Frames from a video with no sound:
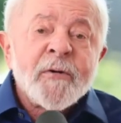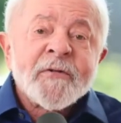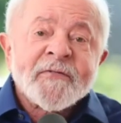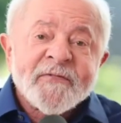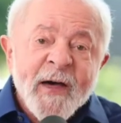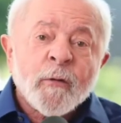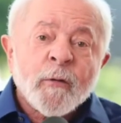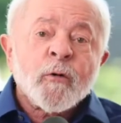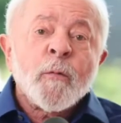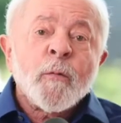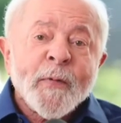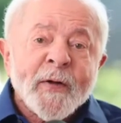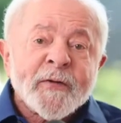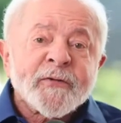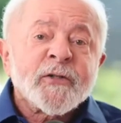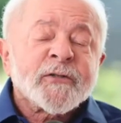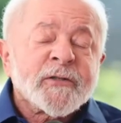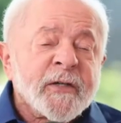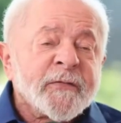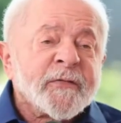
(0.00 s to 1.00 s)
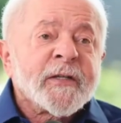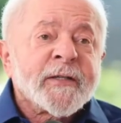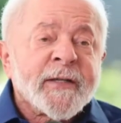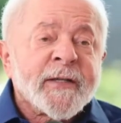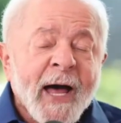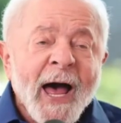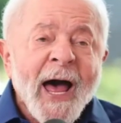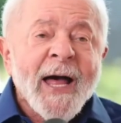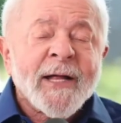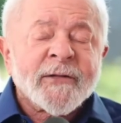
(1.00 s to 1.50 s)
Não, isso é
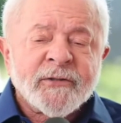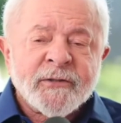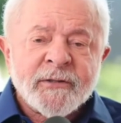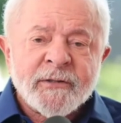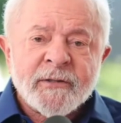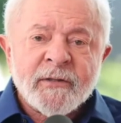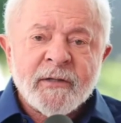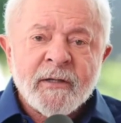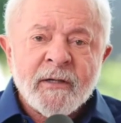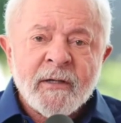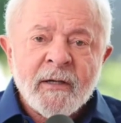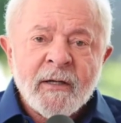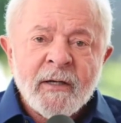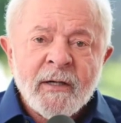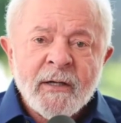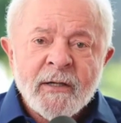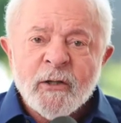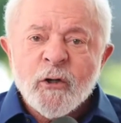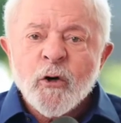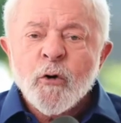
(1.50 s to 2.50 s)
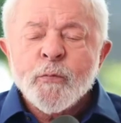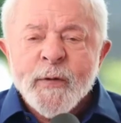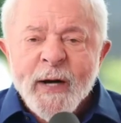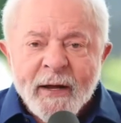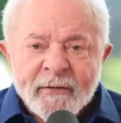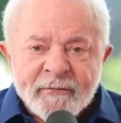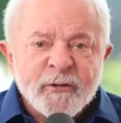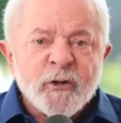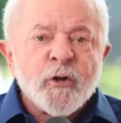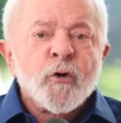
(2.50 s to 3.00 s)
competitividade. E o
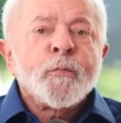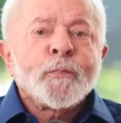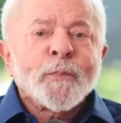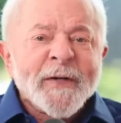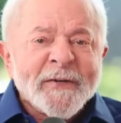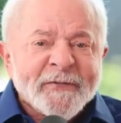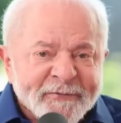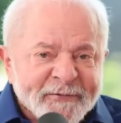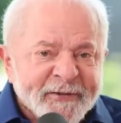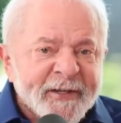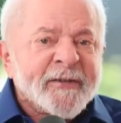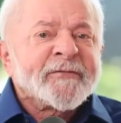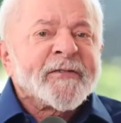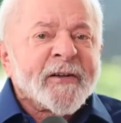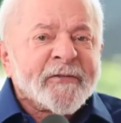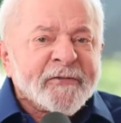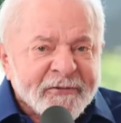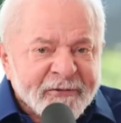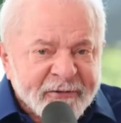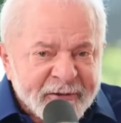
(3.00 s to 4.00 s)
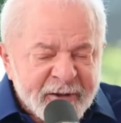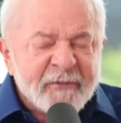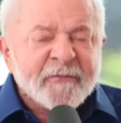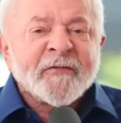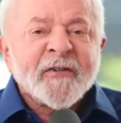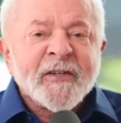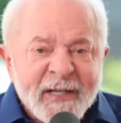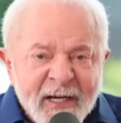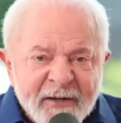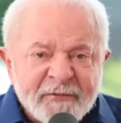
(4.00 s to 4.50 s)
Brasil precisa sim
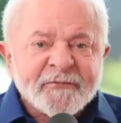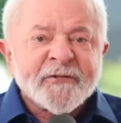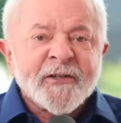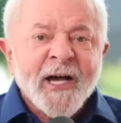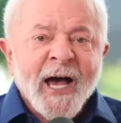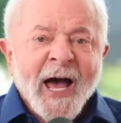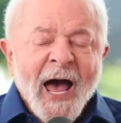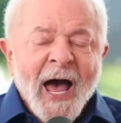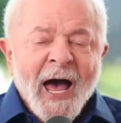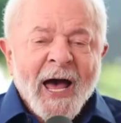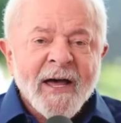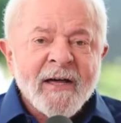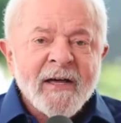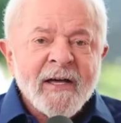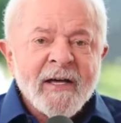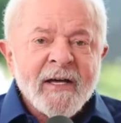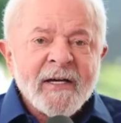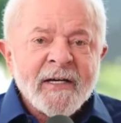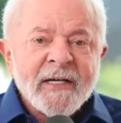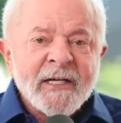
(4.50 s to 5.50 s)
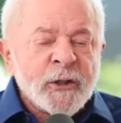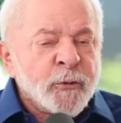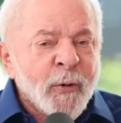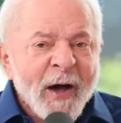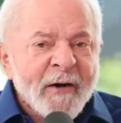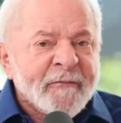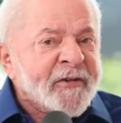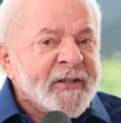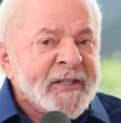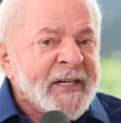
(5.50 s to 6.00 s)
financiar e não
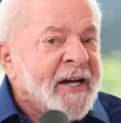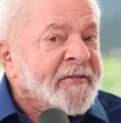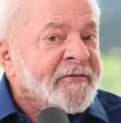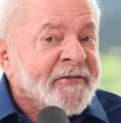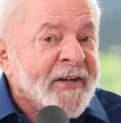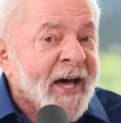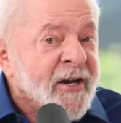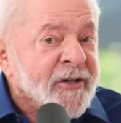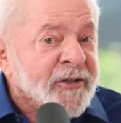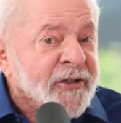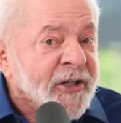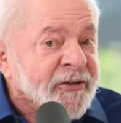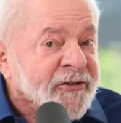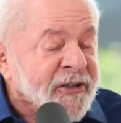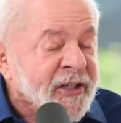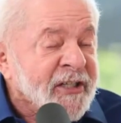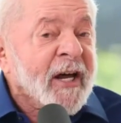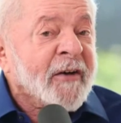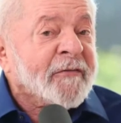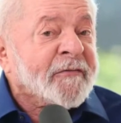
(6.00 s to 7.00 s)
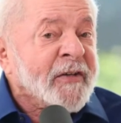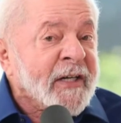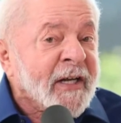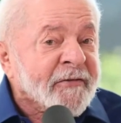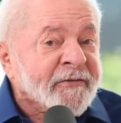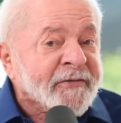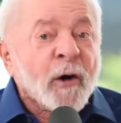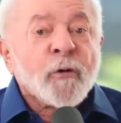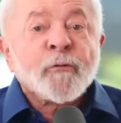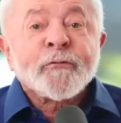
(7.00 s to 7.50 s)
é financiar a Argentina, é
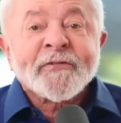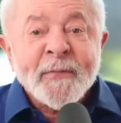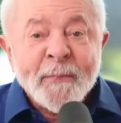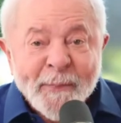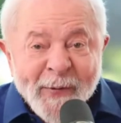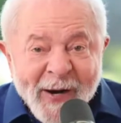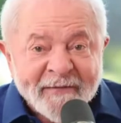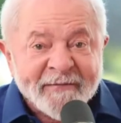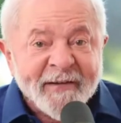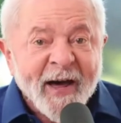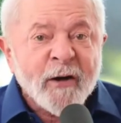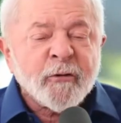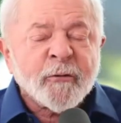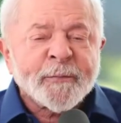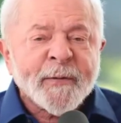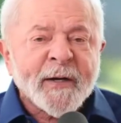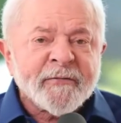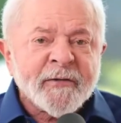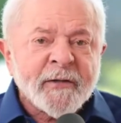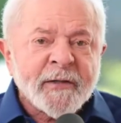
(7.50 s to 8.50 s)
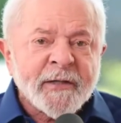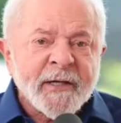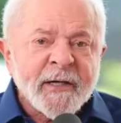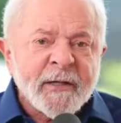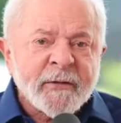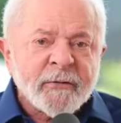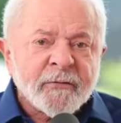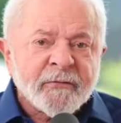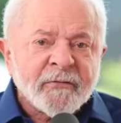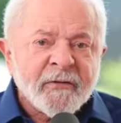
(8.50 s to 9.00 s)
financiar os empresários
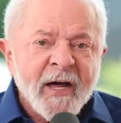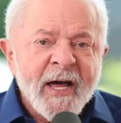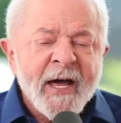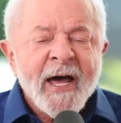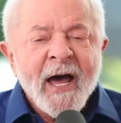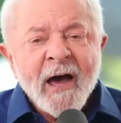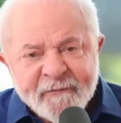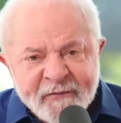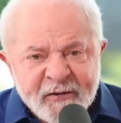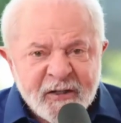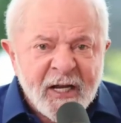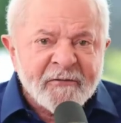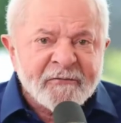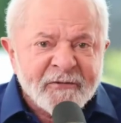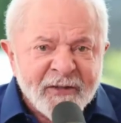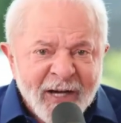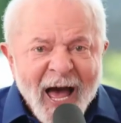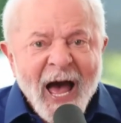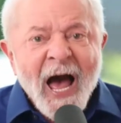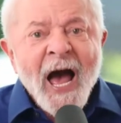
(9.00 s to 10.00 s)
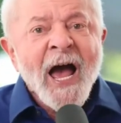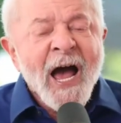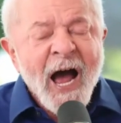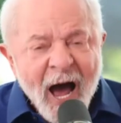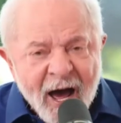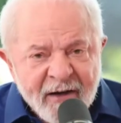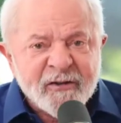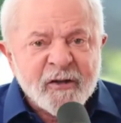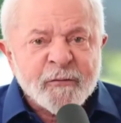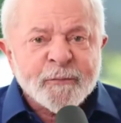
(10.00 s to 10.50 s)
brasileiros, é financiar
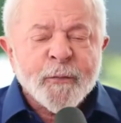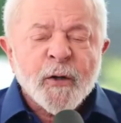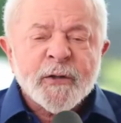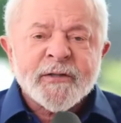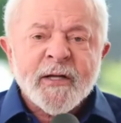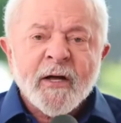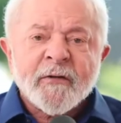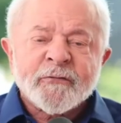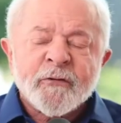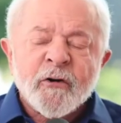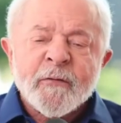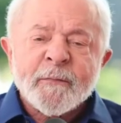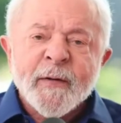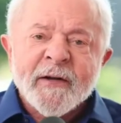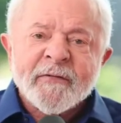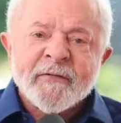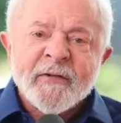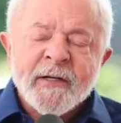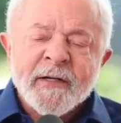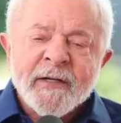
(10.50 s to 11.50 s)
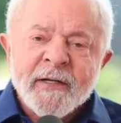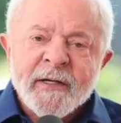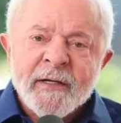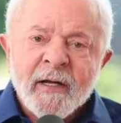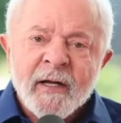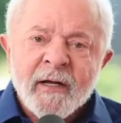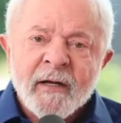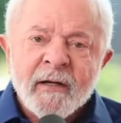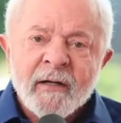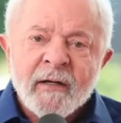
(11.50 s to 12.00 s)
as exportações
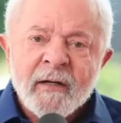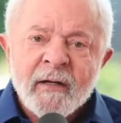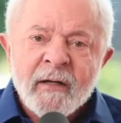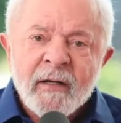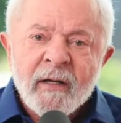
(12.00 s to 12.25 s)
brasileiras.